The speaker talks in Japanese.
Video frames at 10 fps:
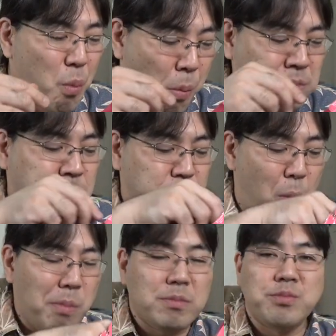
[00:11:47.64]
うん
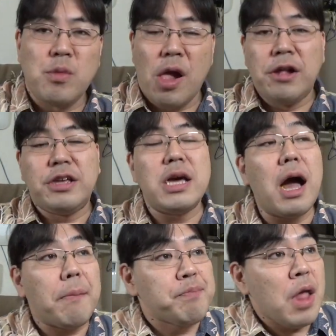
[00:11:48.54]
い
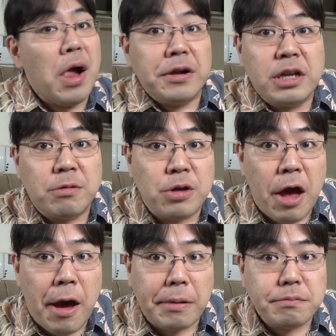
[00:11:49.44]
やでも
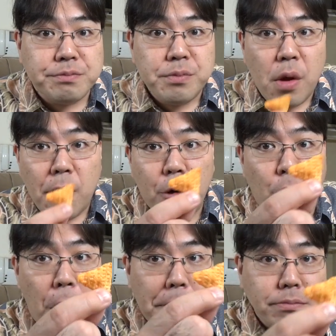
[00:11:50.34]
ね
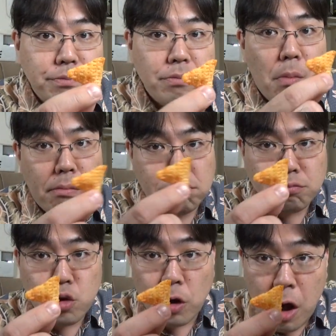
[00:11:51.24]
これ
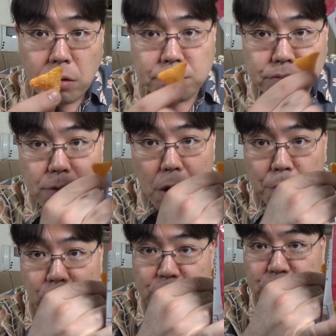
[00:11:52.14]
これね
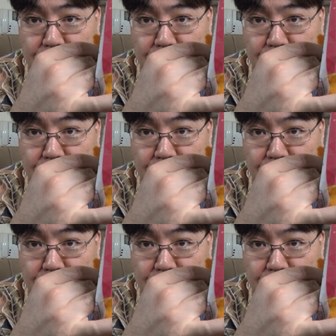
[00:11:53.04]
ポリン